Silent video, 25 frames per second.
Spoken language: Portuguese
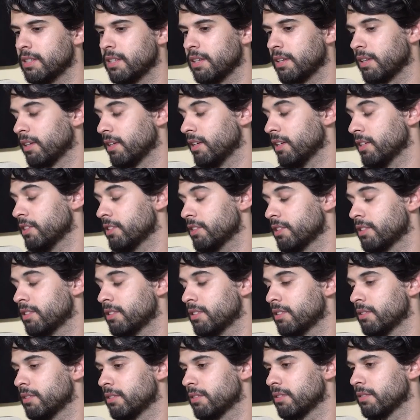Sim, este
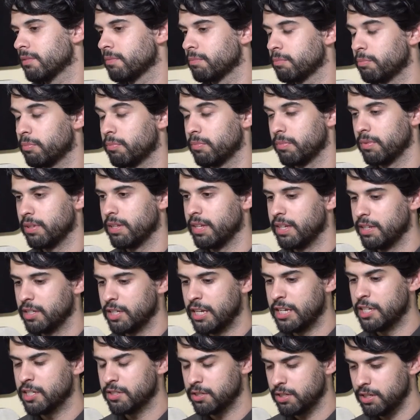
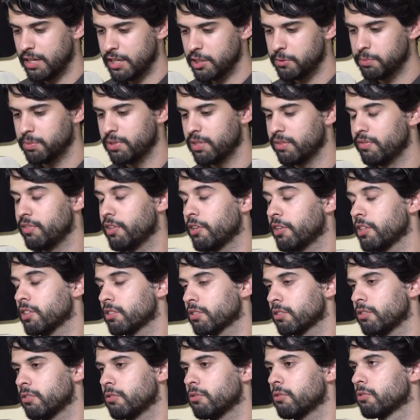em, específico,
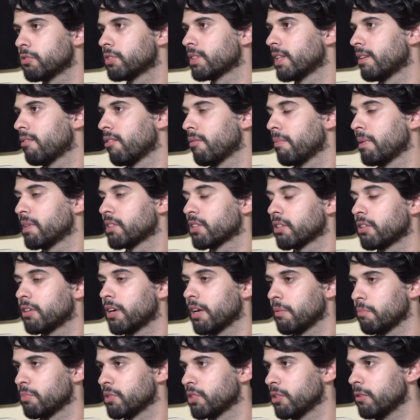este concurso estava aberto a
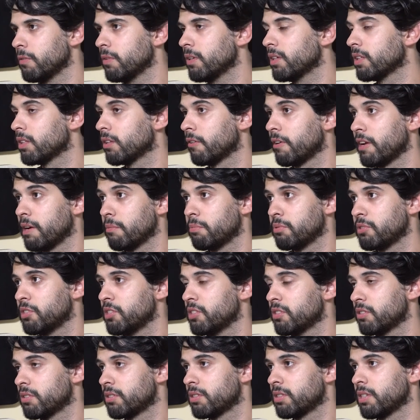qualquer pessoa, não era
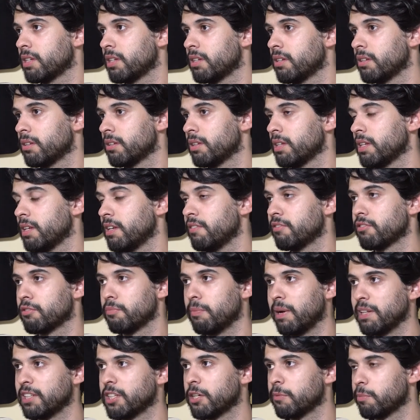preciso ser
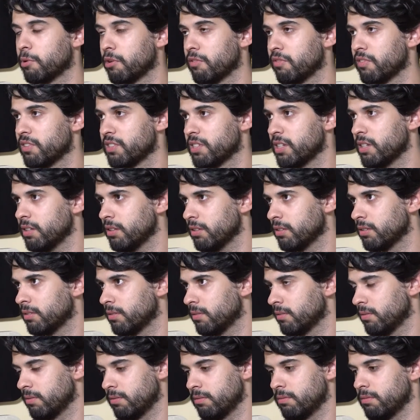informático para o fazer,
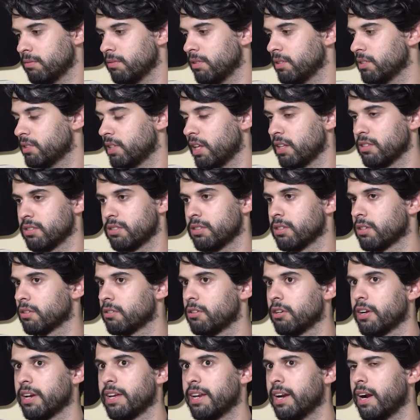estende-se é a
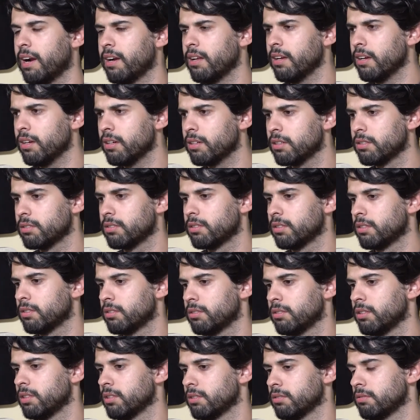qualquer área,
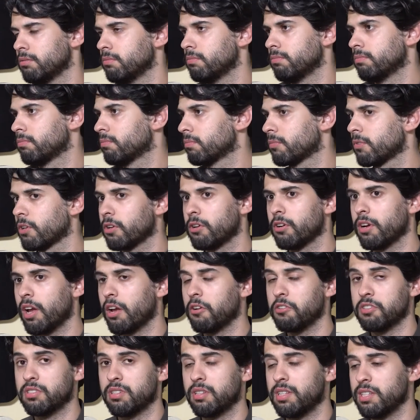desde, qualquer
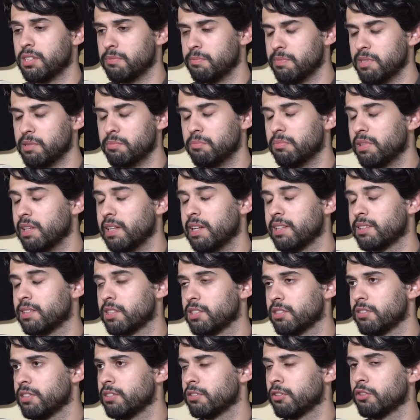coisa, desde mesmo de
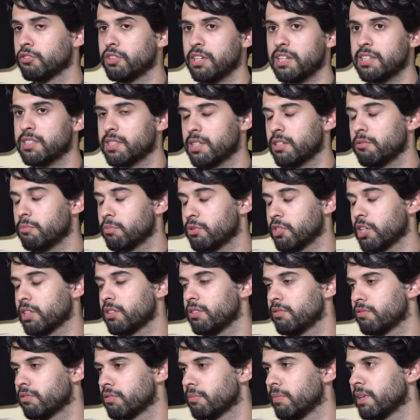letras, não tem que ser um
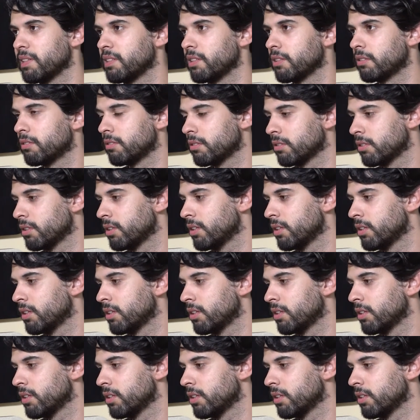projeto informático.